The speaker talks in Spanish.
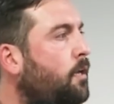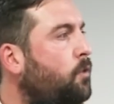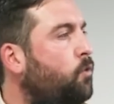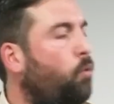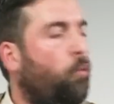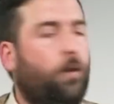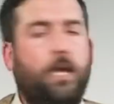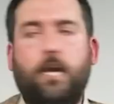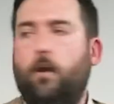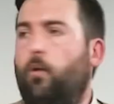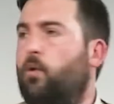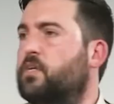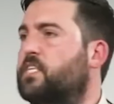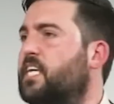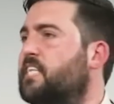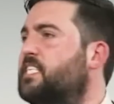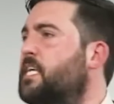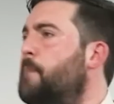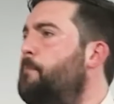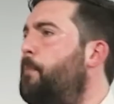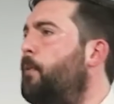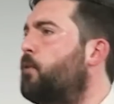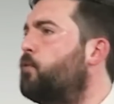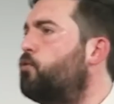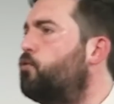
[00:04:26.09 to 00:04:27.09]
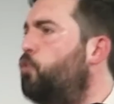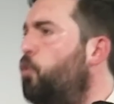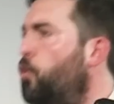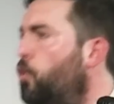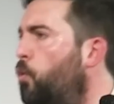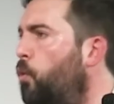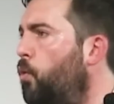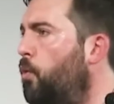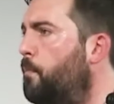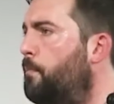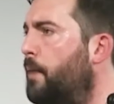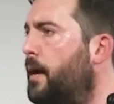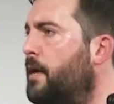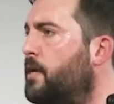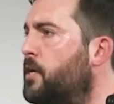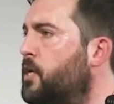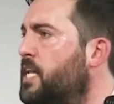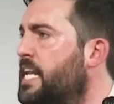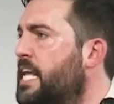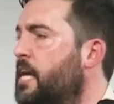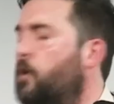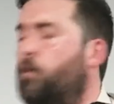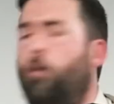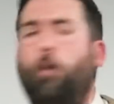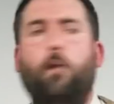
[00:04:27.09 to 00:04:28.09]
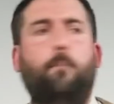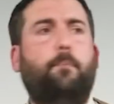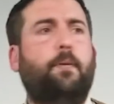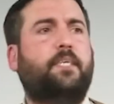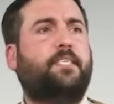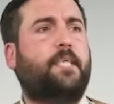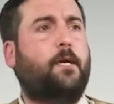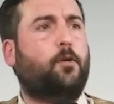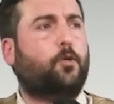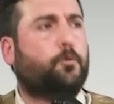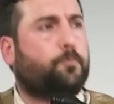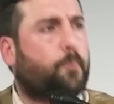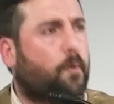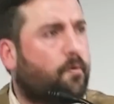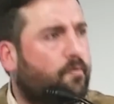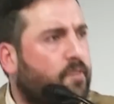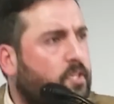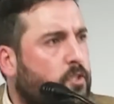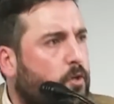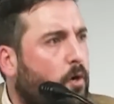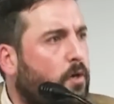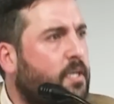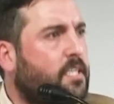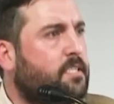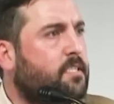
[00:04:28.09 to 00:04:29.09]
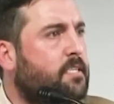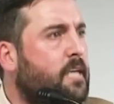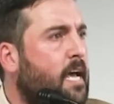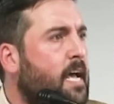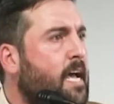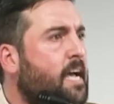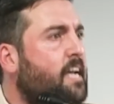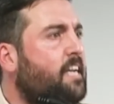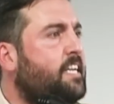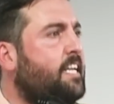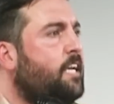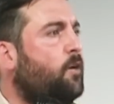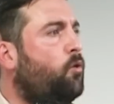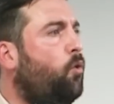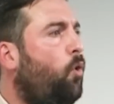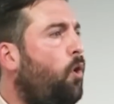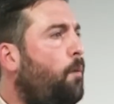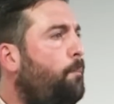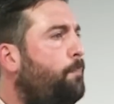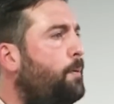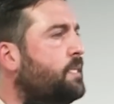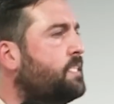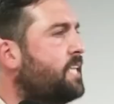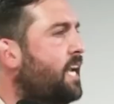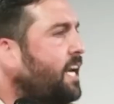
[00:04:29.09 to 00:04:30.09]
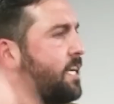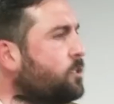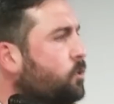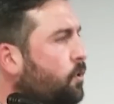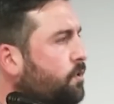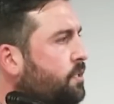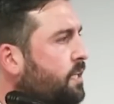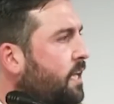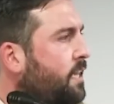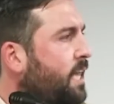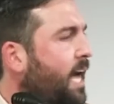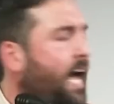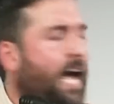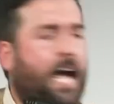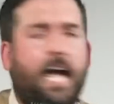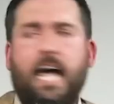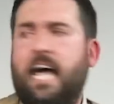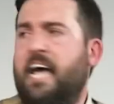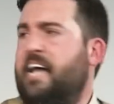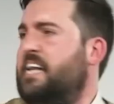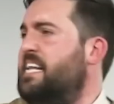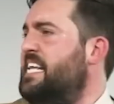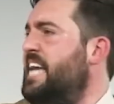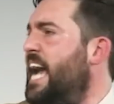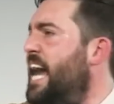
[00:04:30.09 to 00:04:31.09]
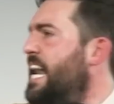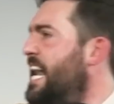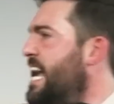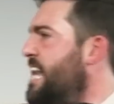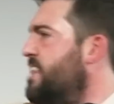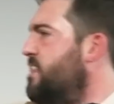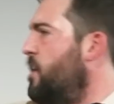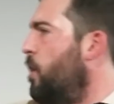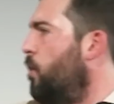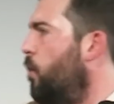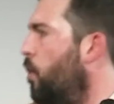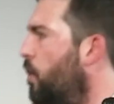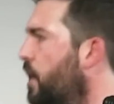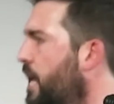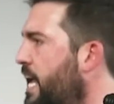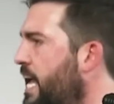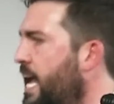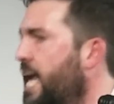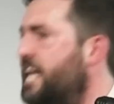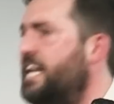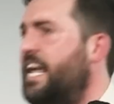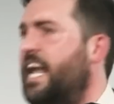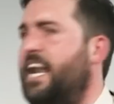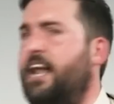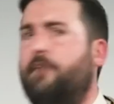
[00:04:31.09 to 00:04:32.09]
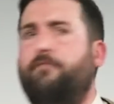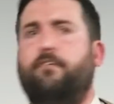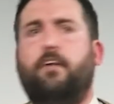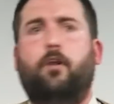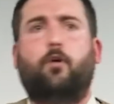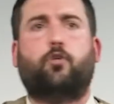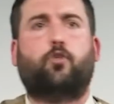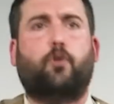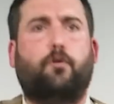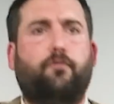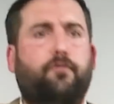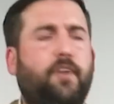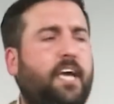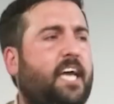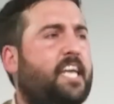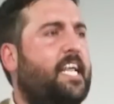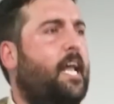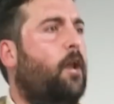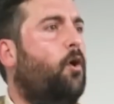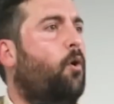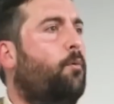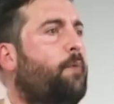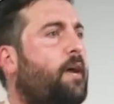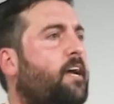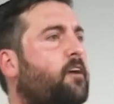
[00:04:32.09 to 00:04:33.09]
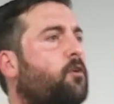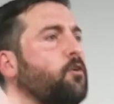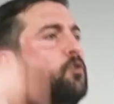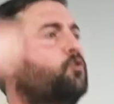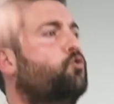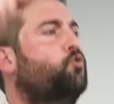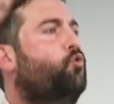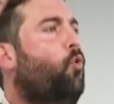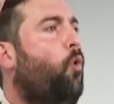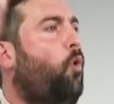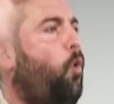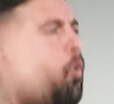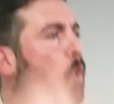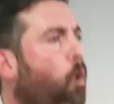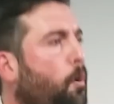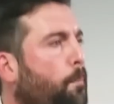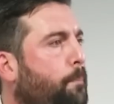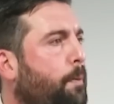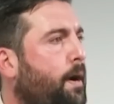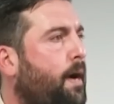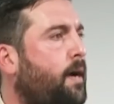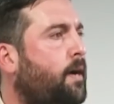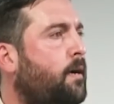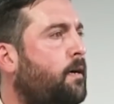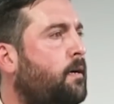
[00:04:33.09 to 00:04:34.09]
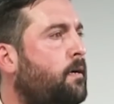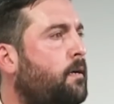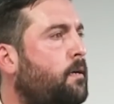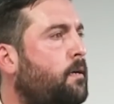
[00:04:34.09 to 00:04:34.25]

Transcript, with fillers: Tu hijo es así por tu culpa. Ni culpes a los profesores, ni culpes a la sociedad, ni a la ideología, ni a la filosofía, ni al gobierno. Es tu culpa.